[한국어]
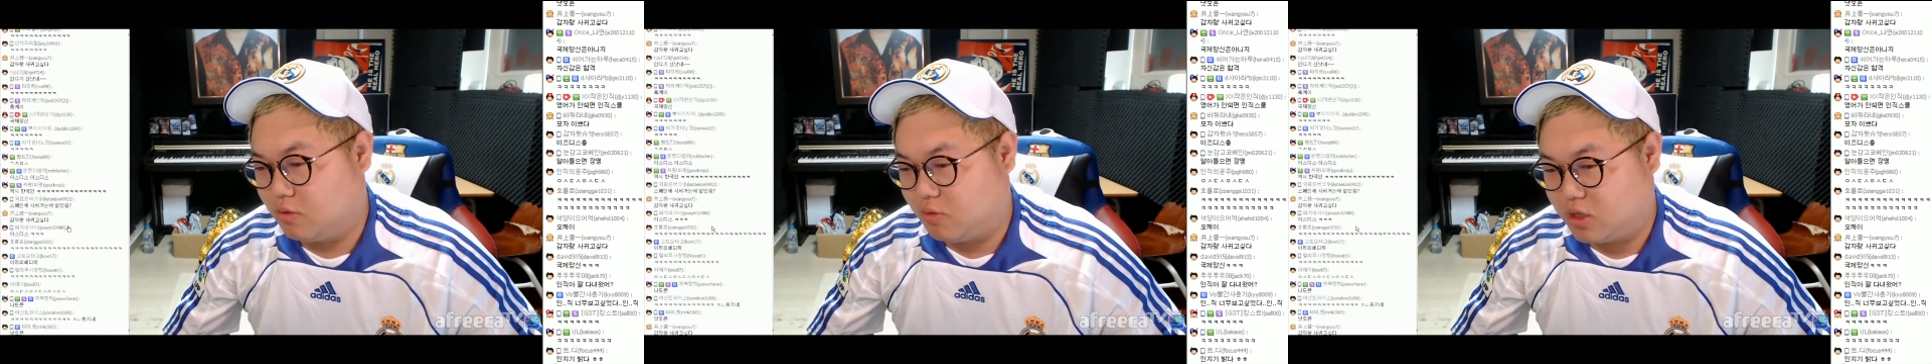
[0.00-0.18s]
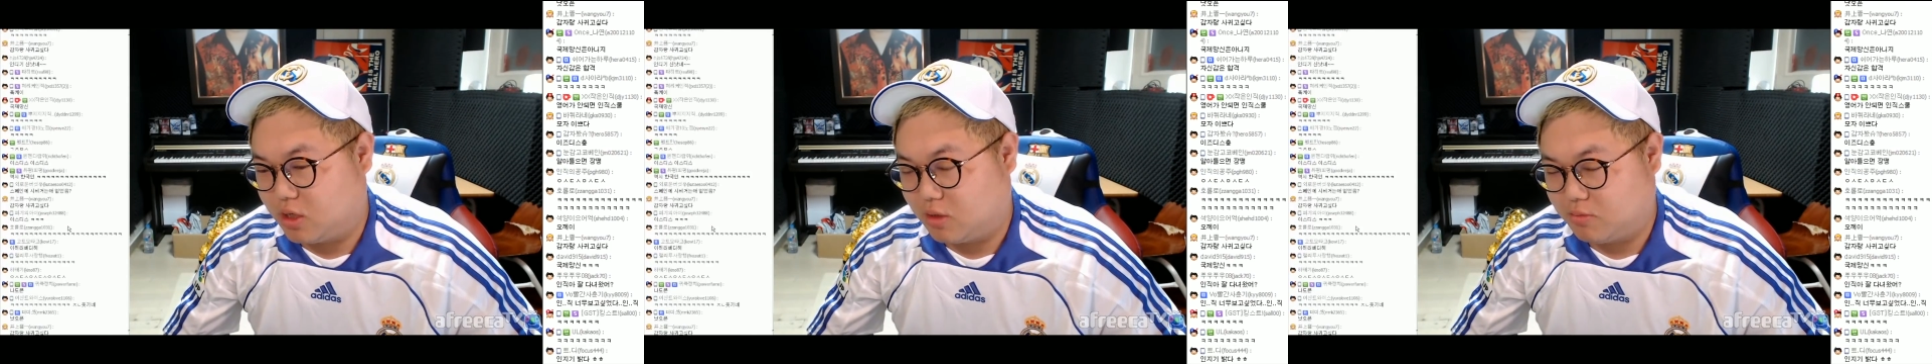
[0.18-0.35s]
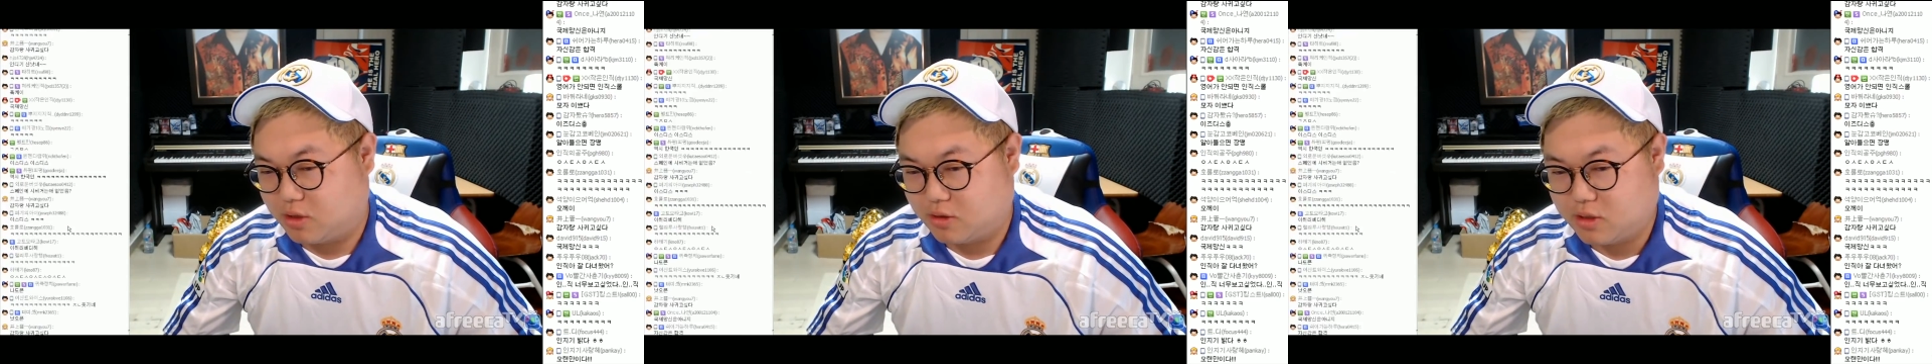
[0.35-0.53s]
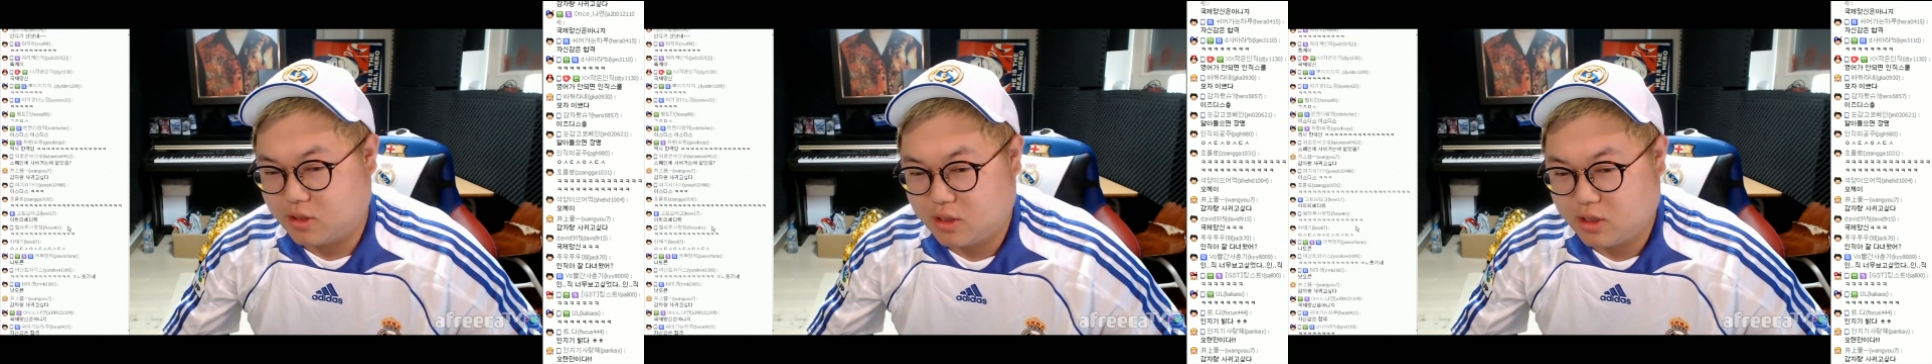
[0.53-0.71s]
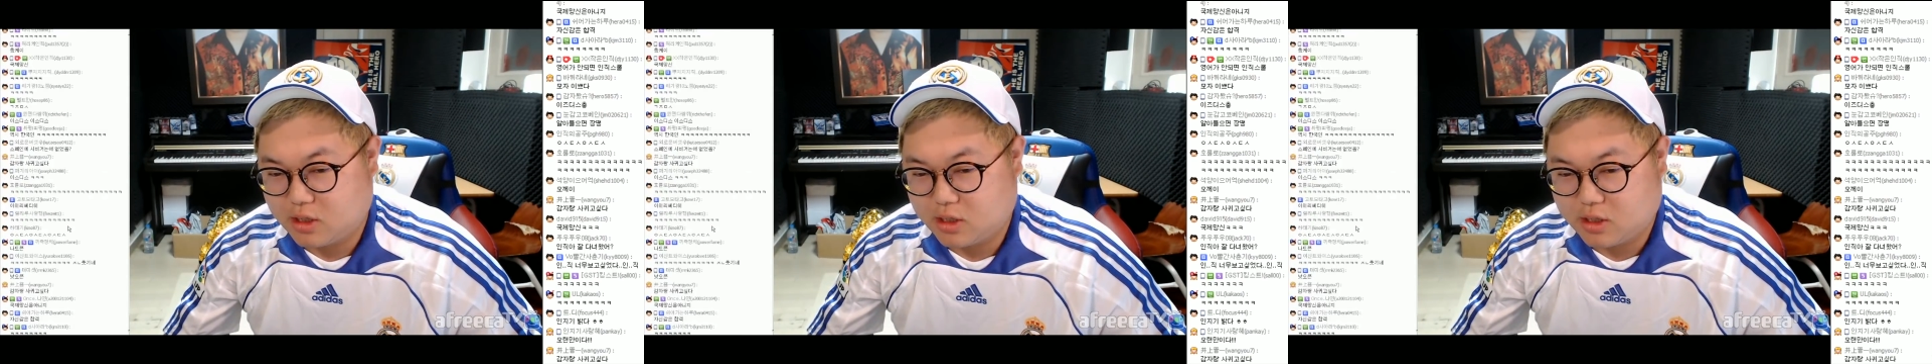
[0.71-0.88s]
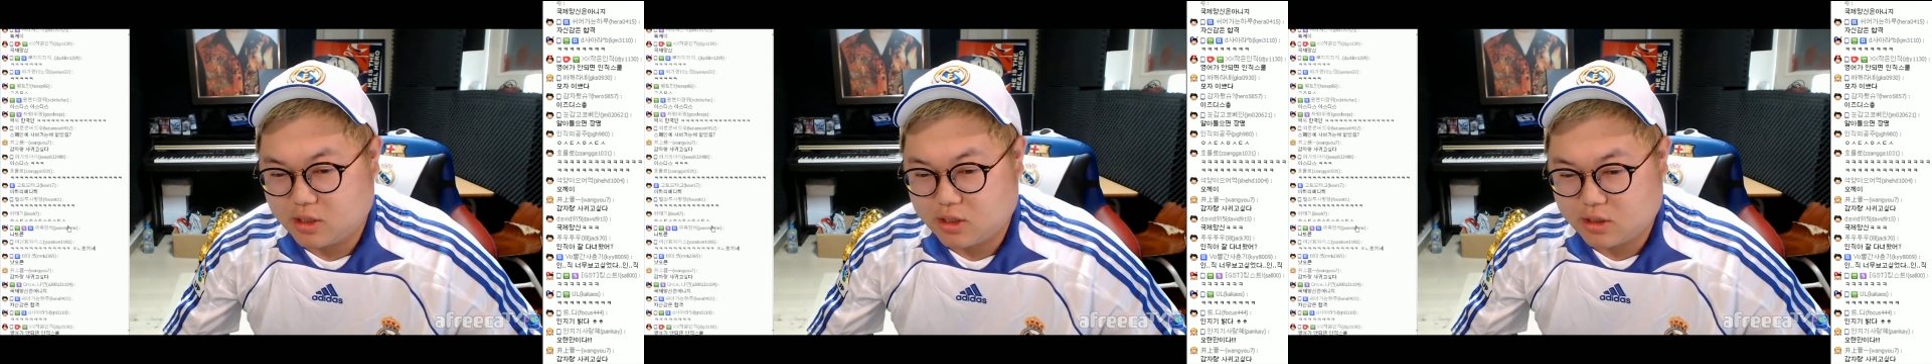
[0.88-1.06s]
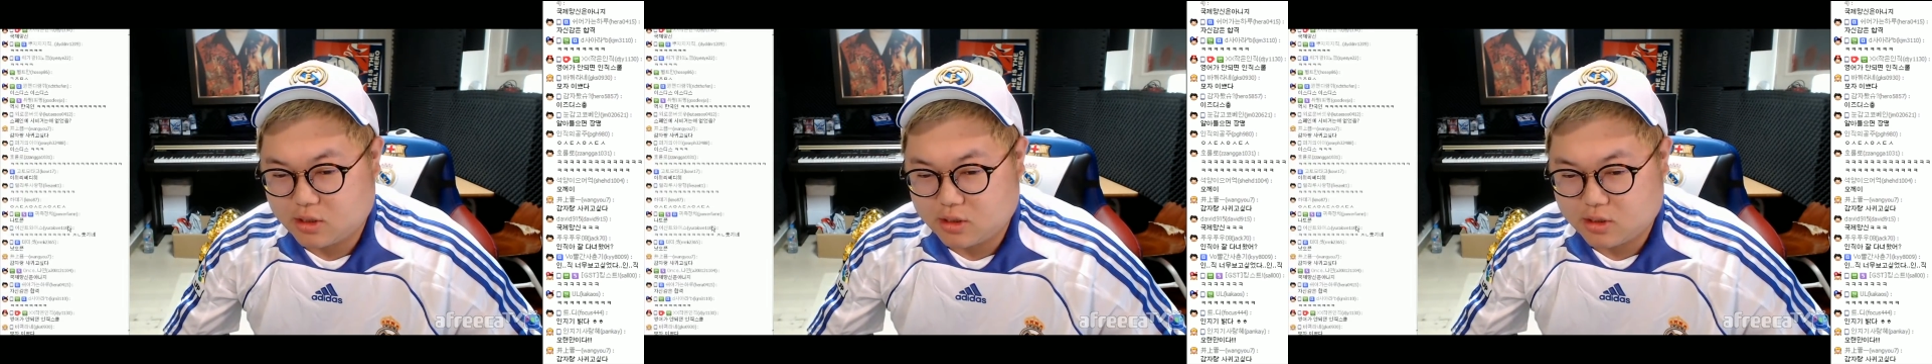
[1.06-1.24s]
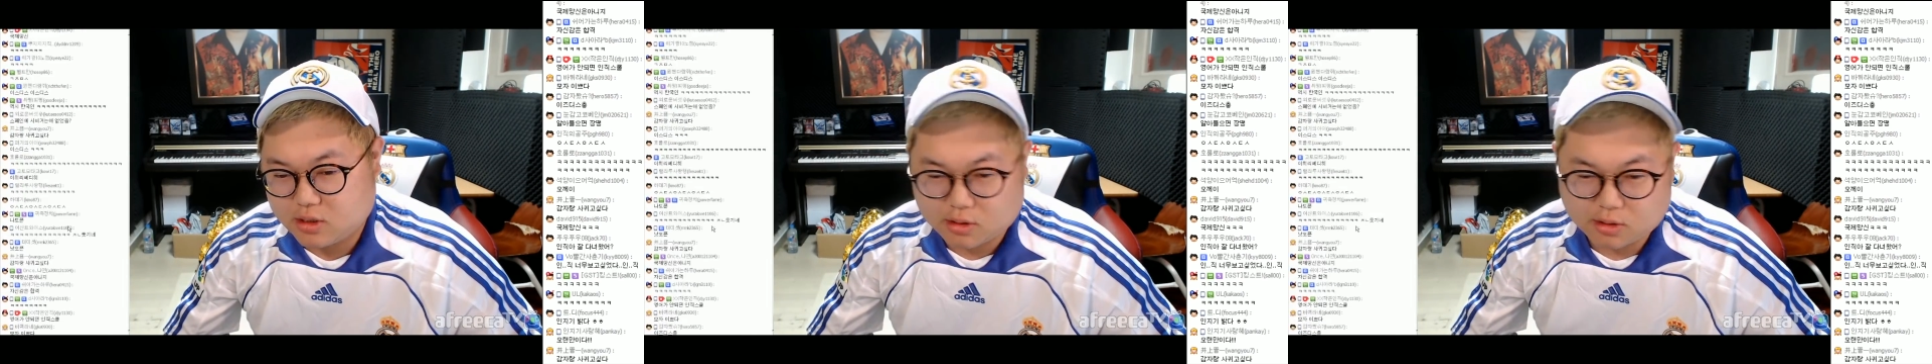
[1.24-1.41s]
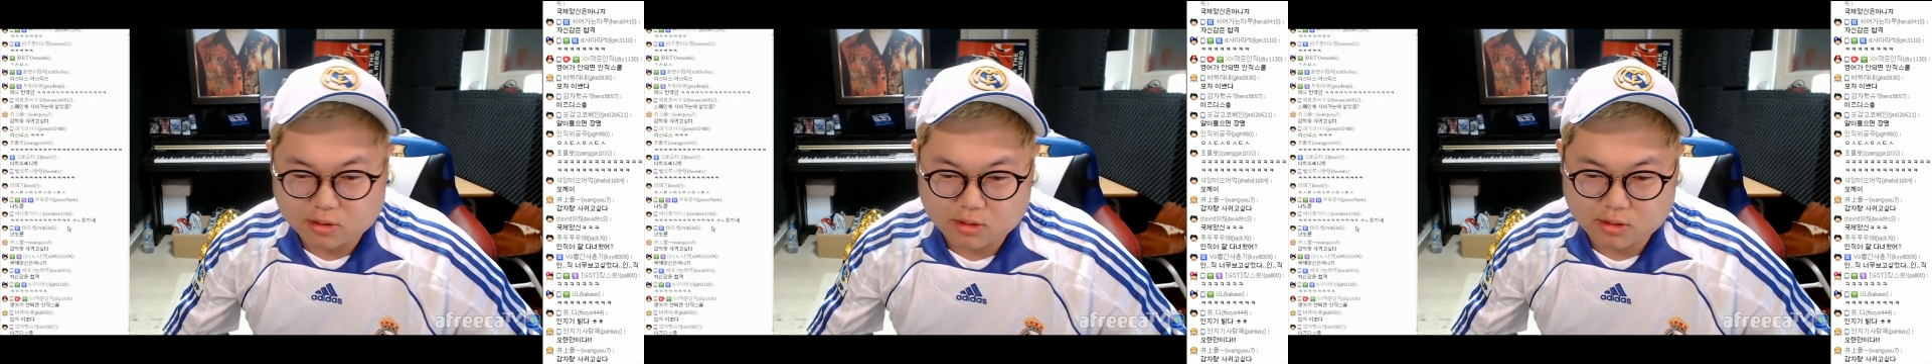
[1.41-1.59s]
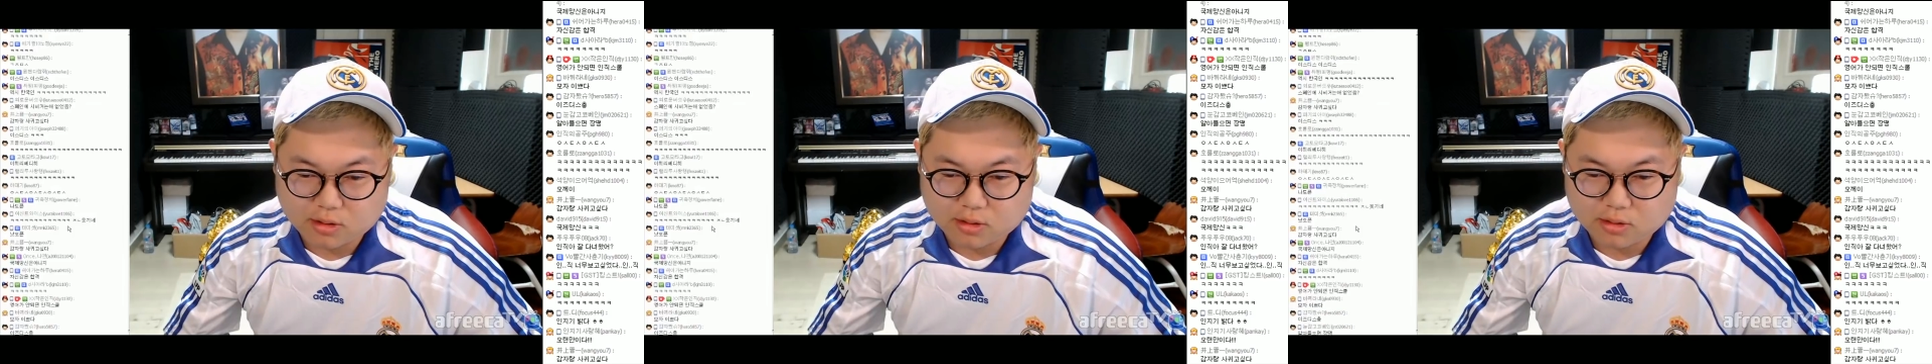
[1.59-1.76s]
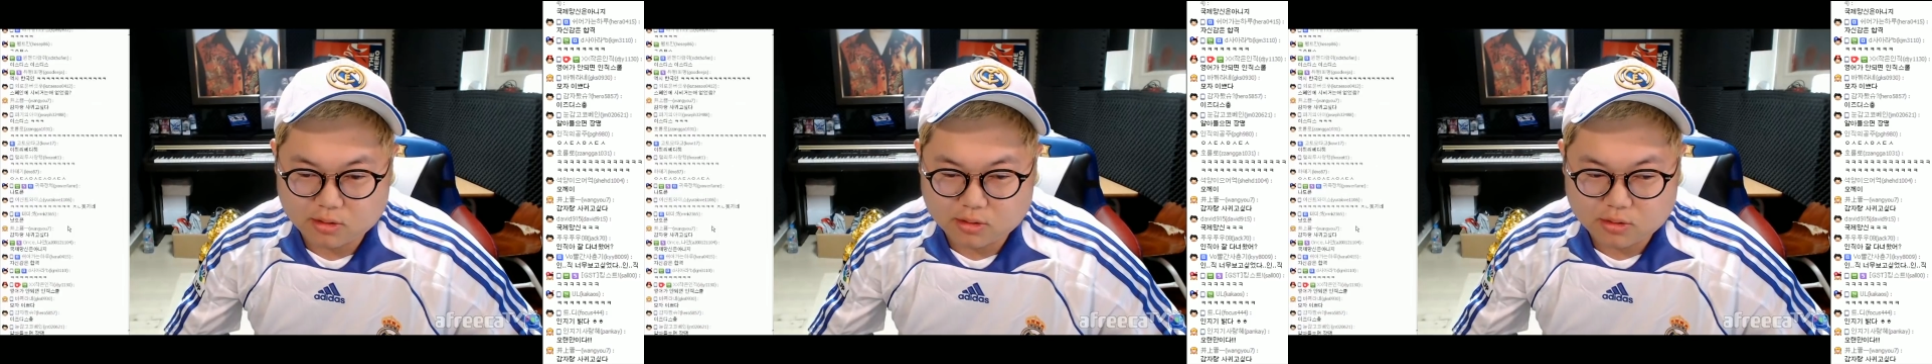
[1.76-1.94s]
왜냐면
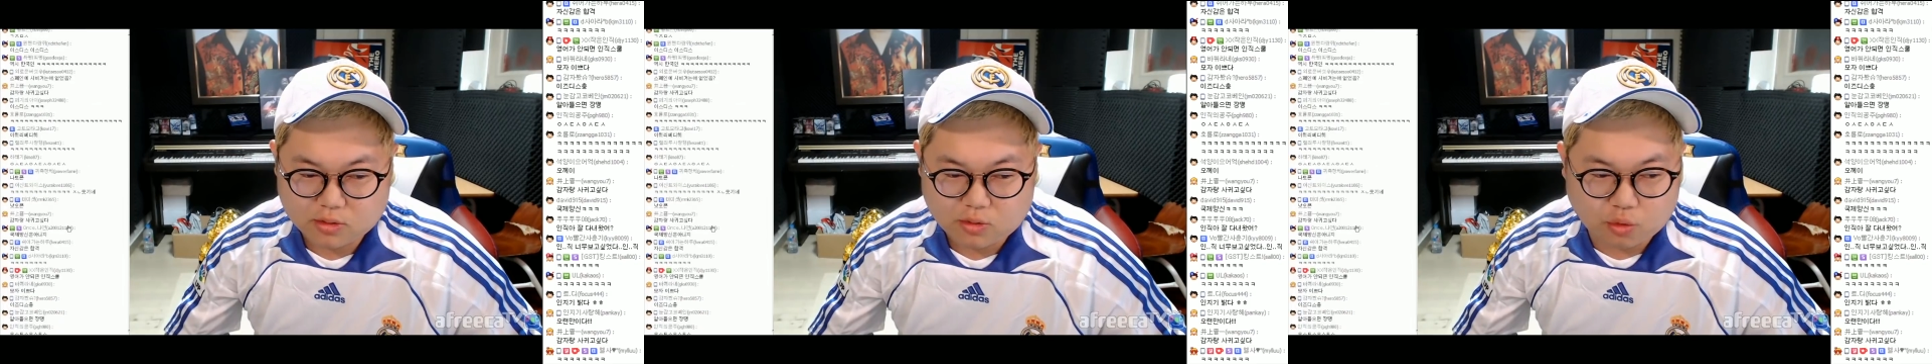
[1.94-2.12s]
어